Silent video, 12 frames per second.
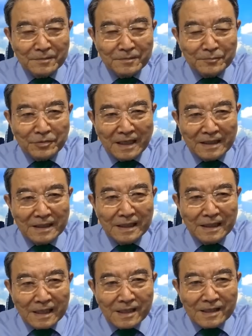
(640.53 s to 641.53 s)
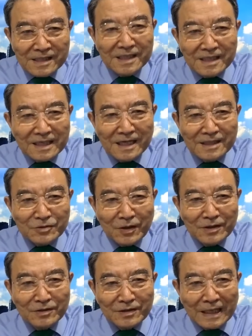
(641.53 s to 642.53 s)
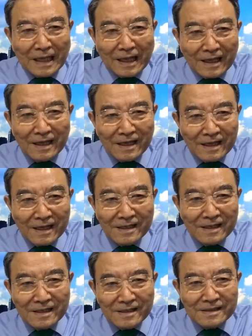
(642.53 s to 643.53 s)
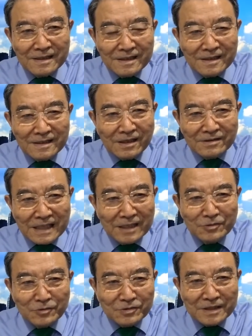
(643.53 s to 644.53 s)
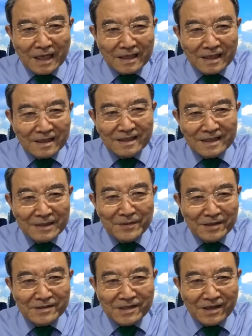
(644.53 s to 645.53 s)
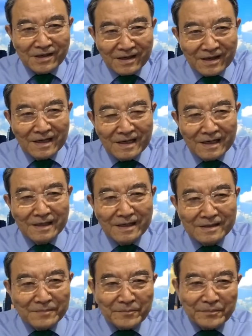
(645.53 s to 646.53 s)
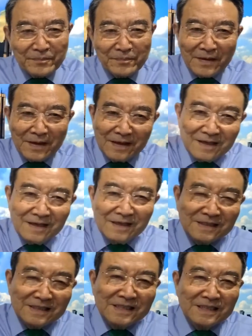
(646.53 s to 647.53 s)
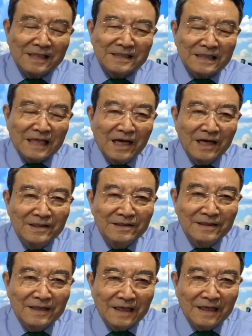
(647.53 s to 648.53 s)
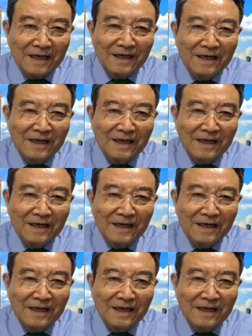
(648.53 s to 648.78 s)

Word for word: 북한이 시인까지도 했는데, 에? 정찰국장 김영철을, 에? 시인까지 다 했는데,